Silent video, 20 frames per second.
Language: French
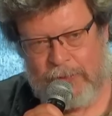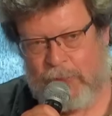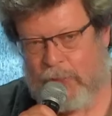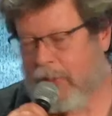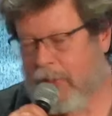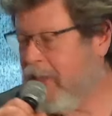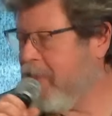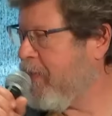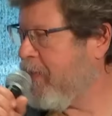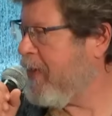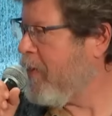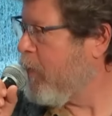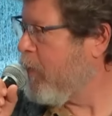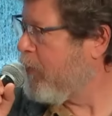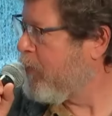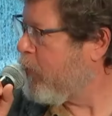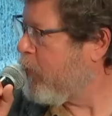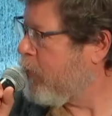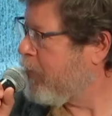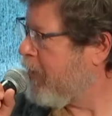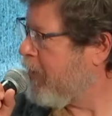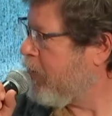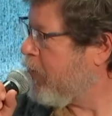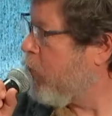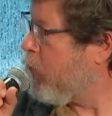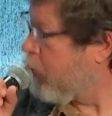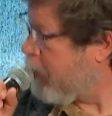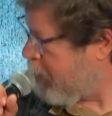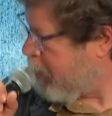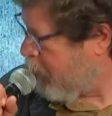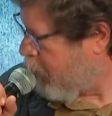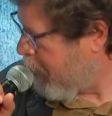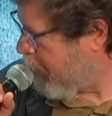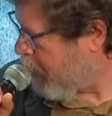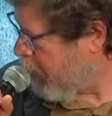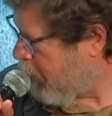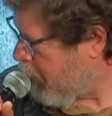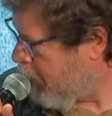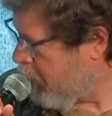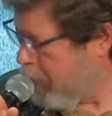tu rêvais enfant d'être hôtesse de
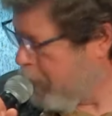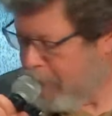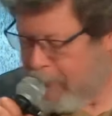l'air.